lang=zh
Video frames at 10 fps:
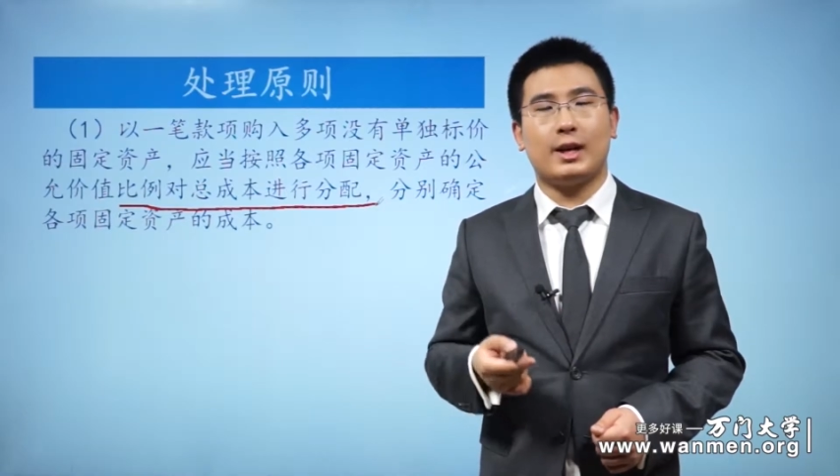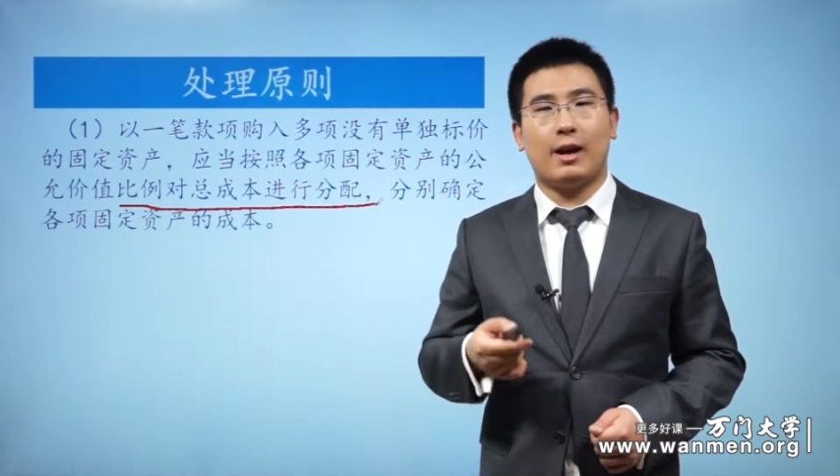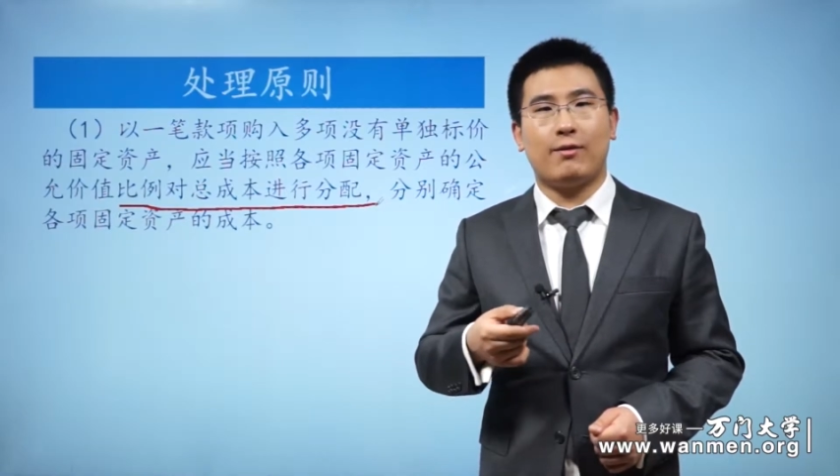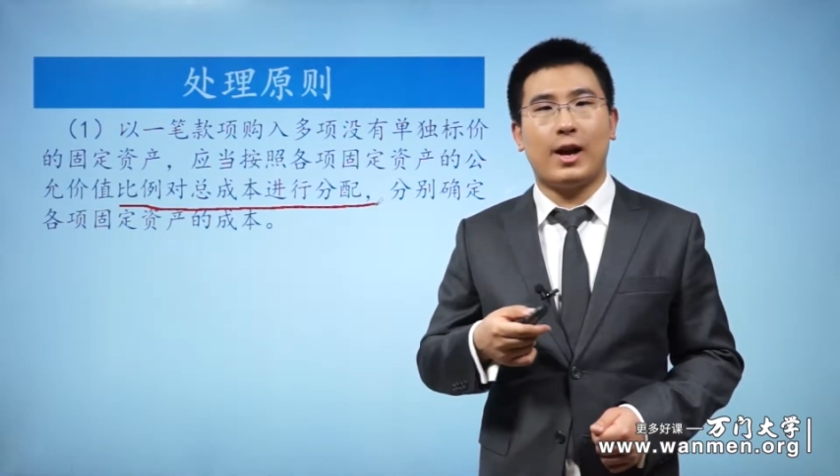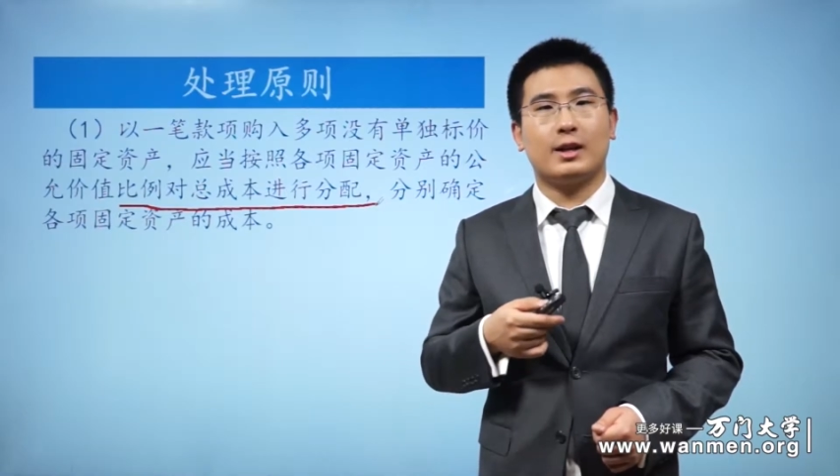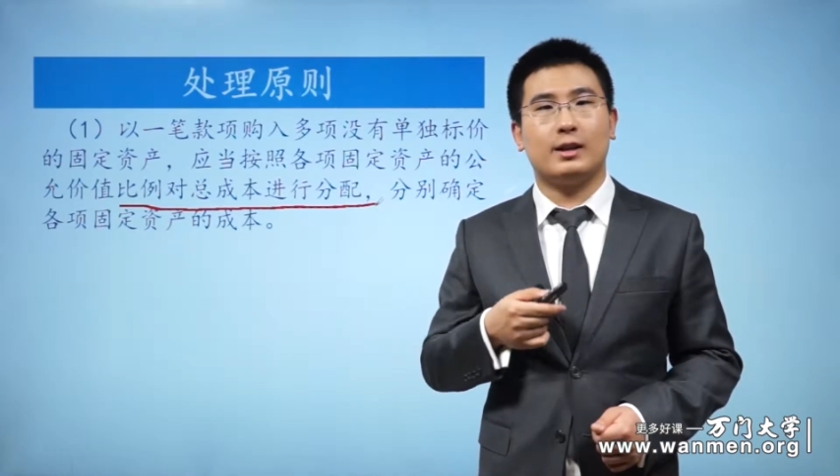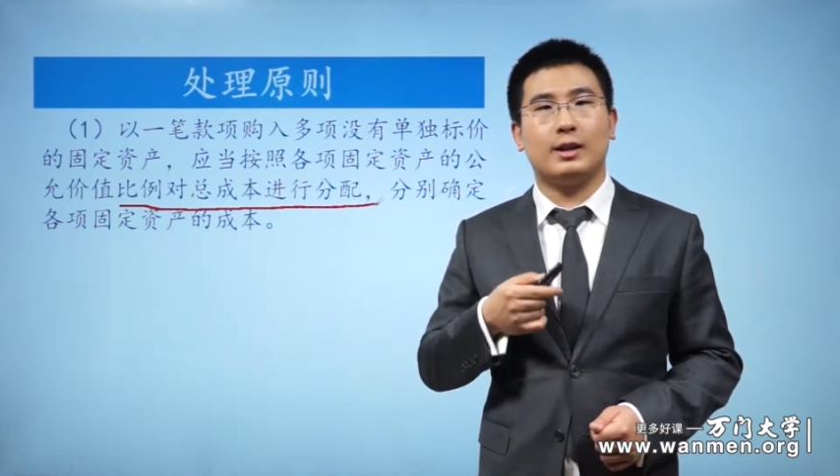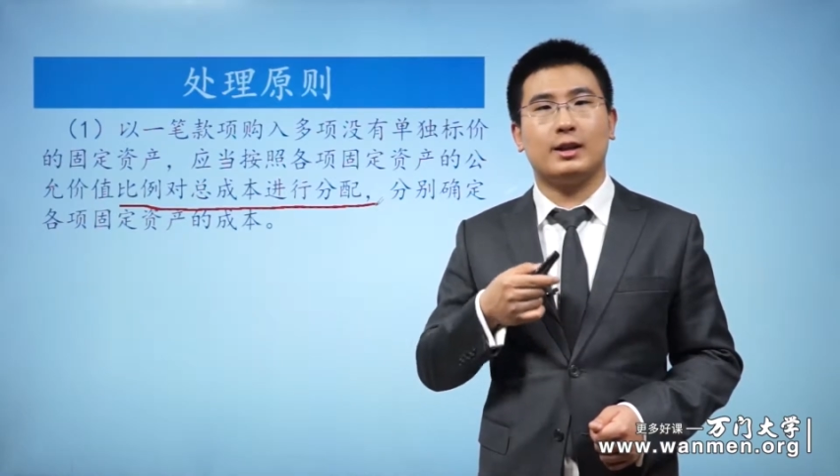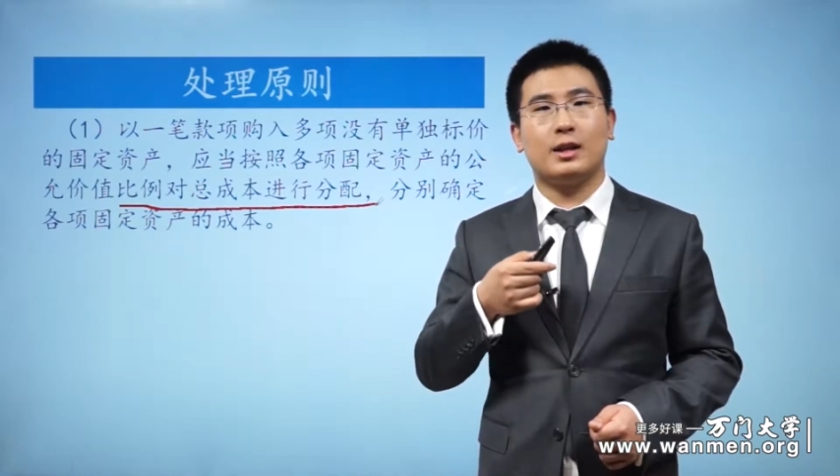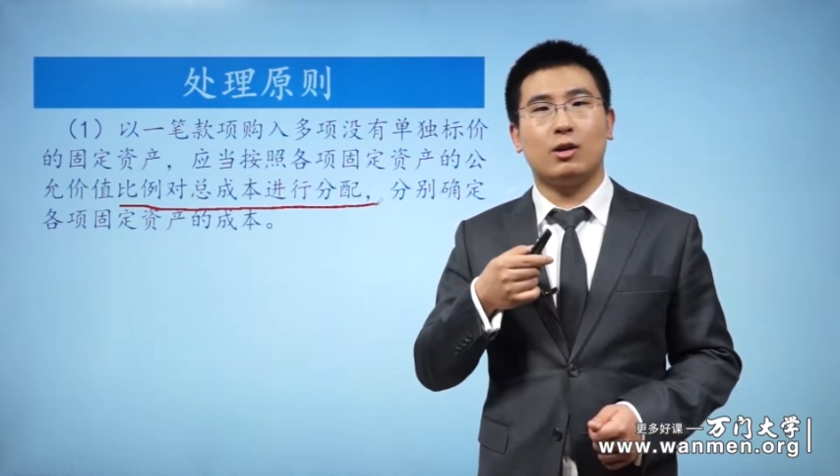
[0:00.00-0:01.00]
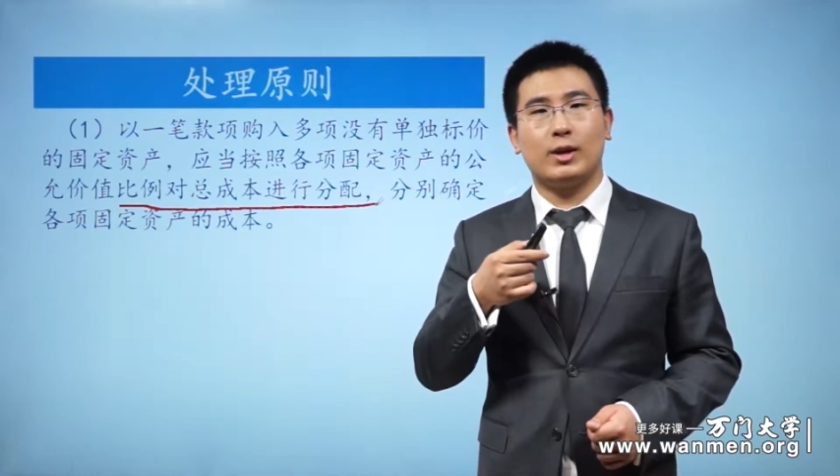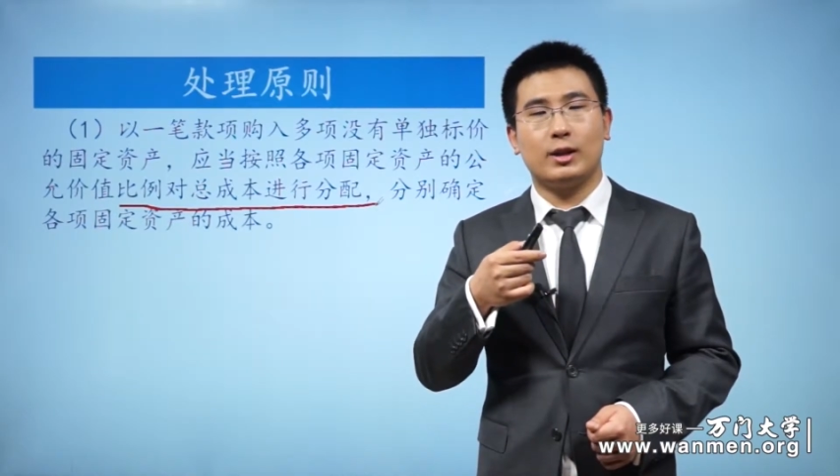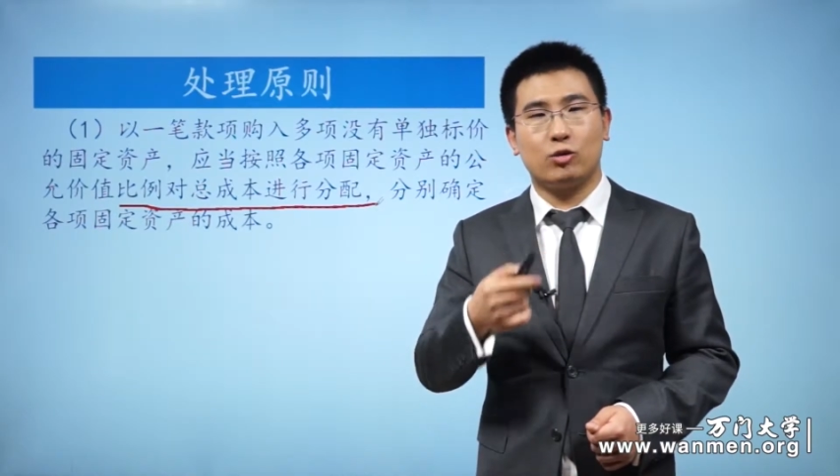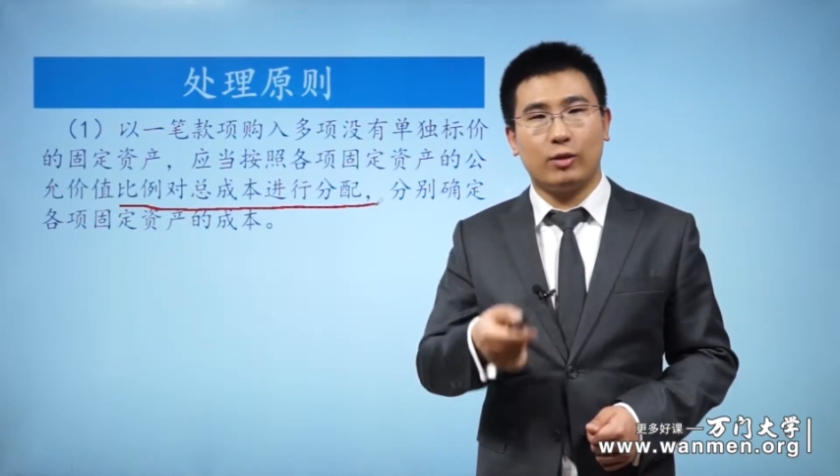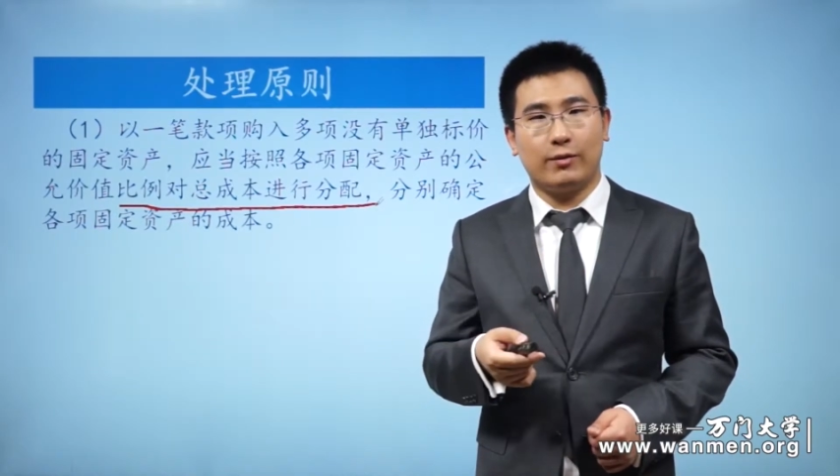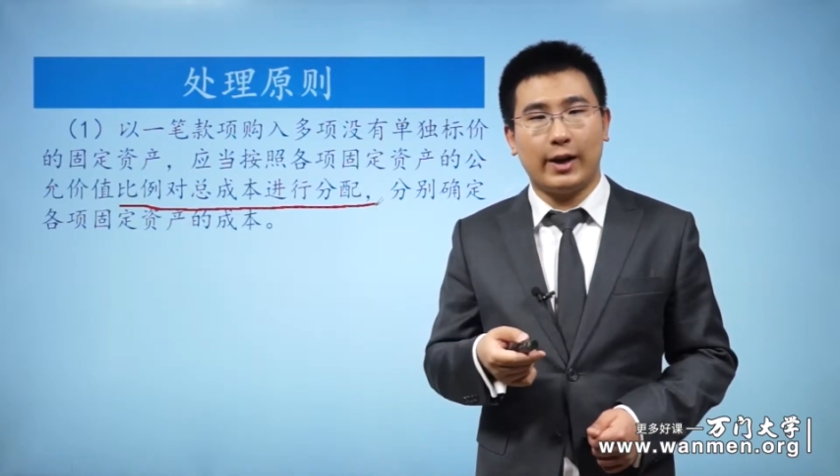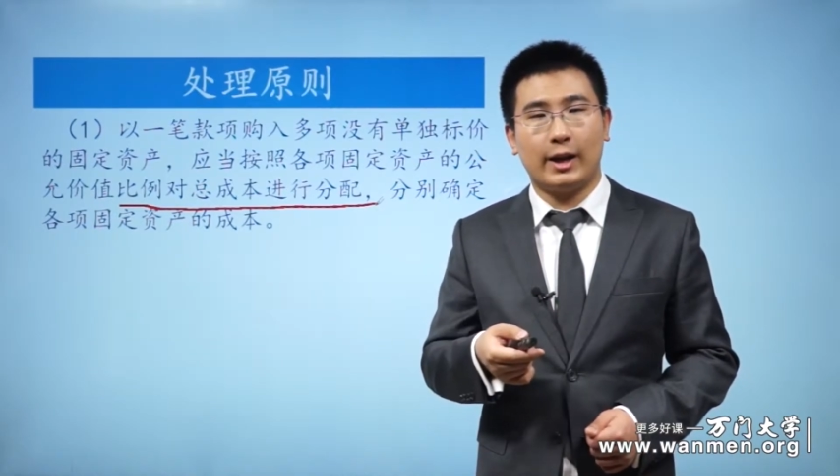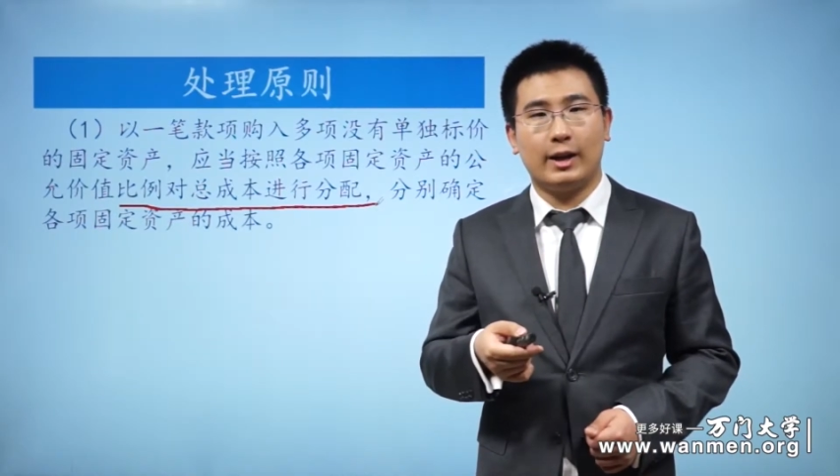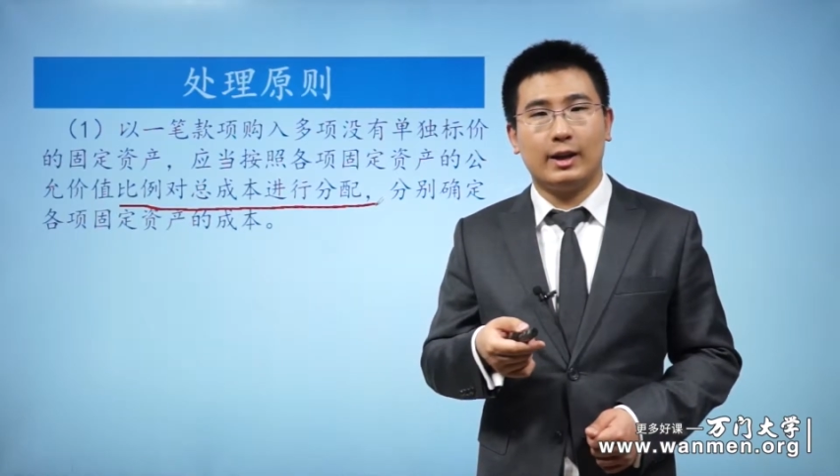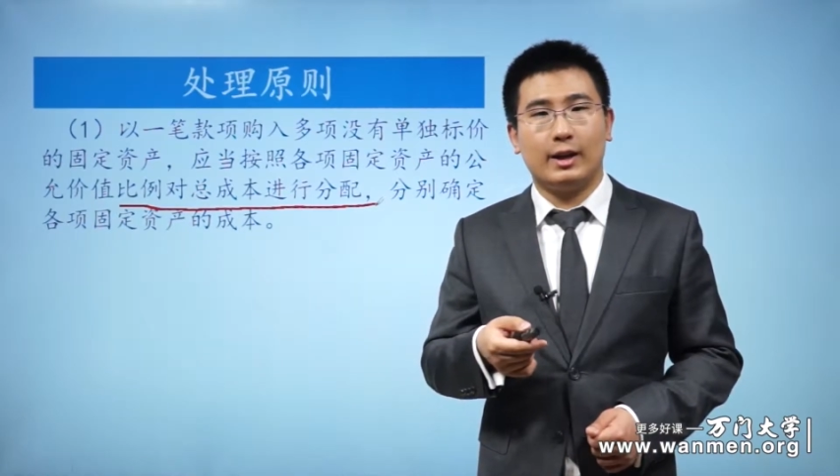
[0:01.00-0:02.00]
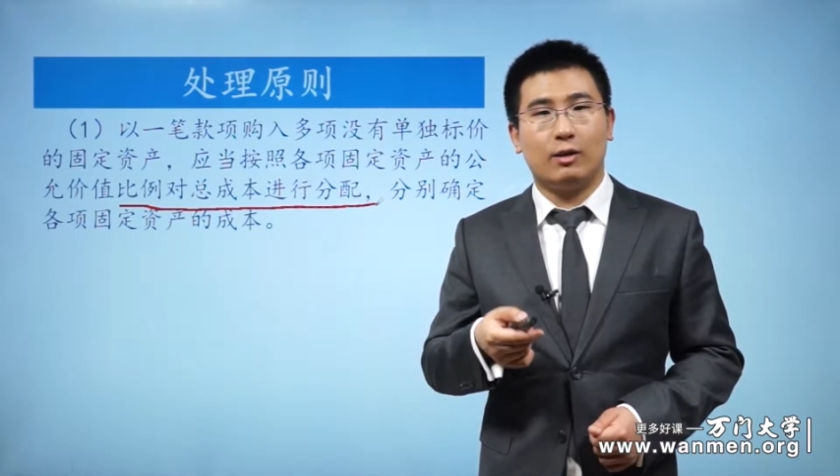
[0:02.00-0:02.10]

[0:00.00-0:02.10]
资产发生了相关的税费，